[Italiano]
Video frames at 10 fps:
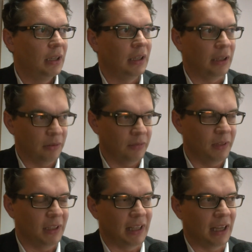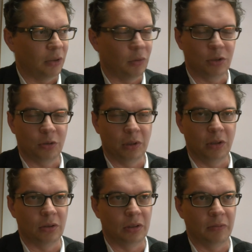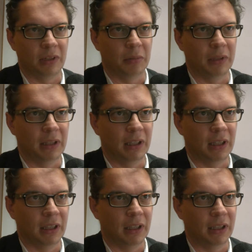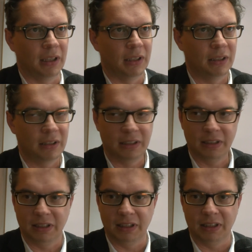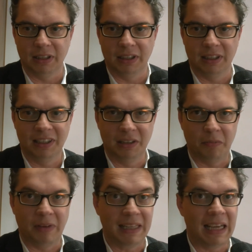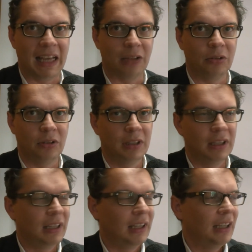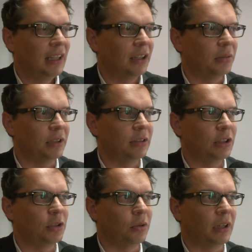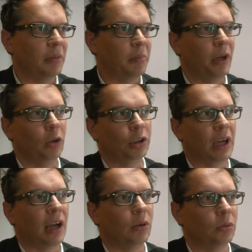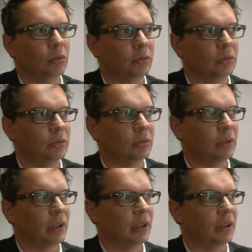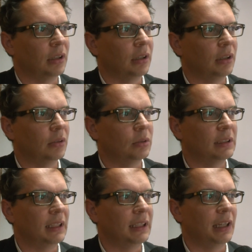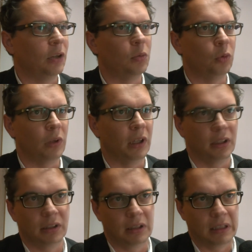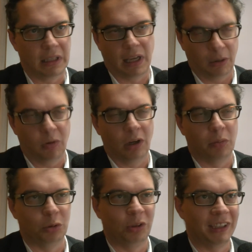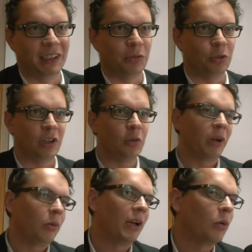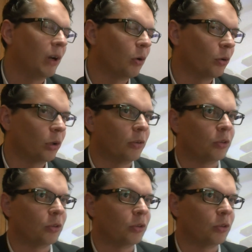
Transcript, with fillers: che in verità in questo periodo è veramente eh, variegato come situazione, però ha un, un, eh, un, sentire comune che è quello appunto di essere tifosi a Roma e que quello lo trovano